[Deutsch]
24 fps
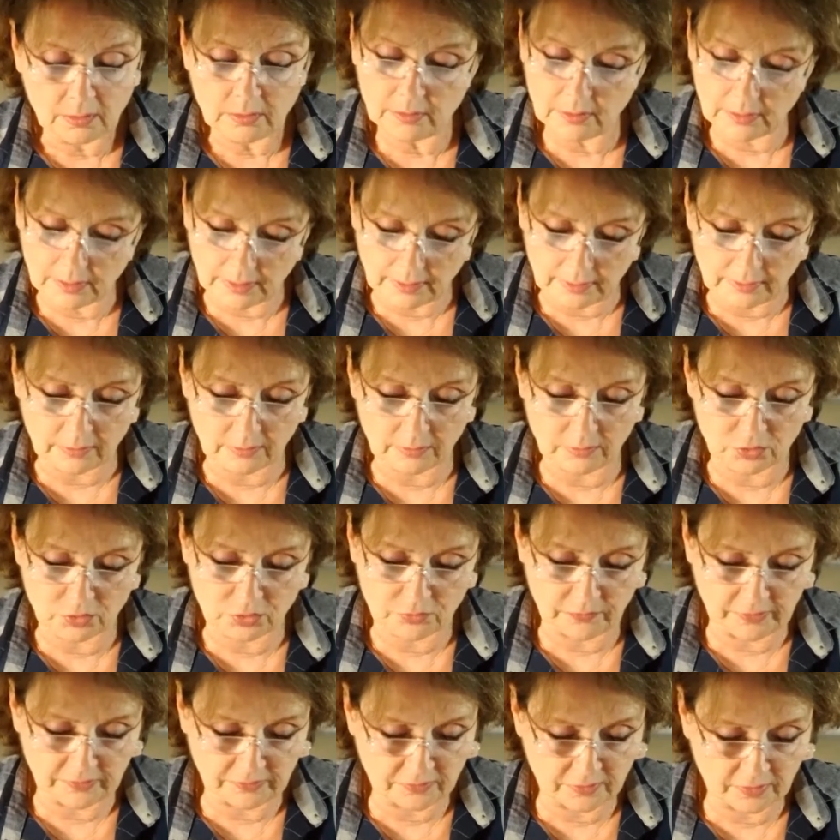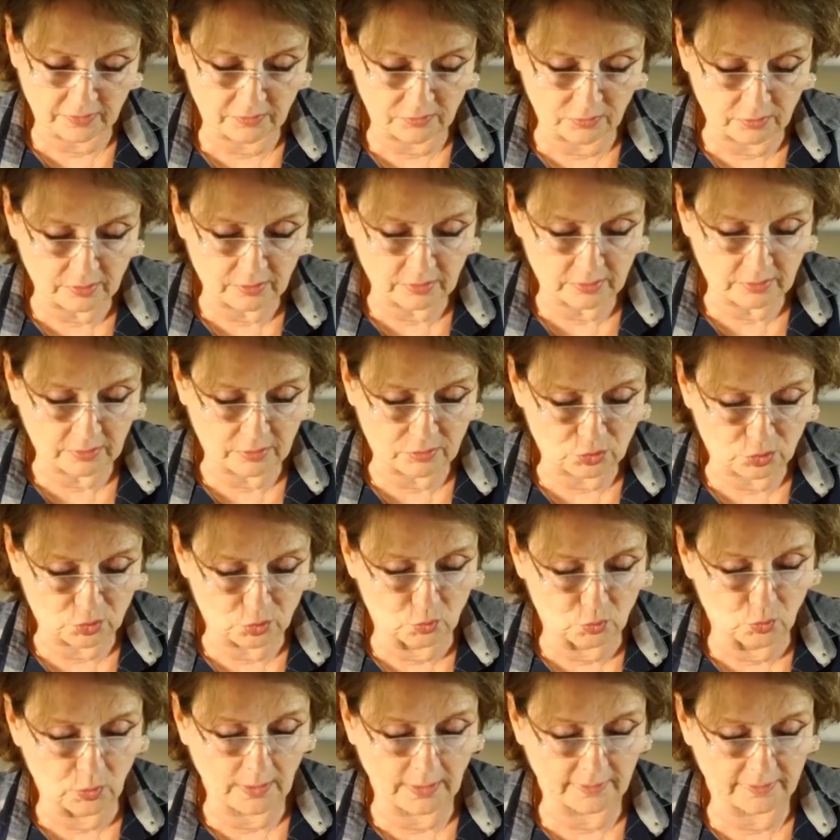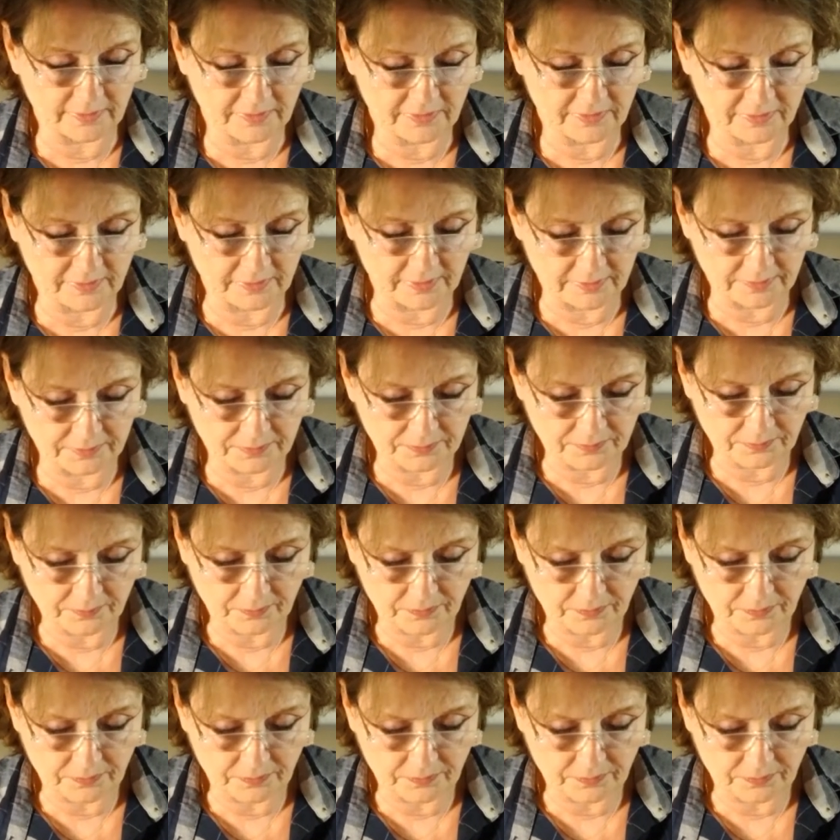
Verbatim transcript: die andere Schwester solle den Schuh anziehen.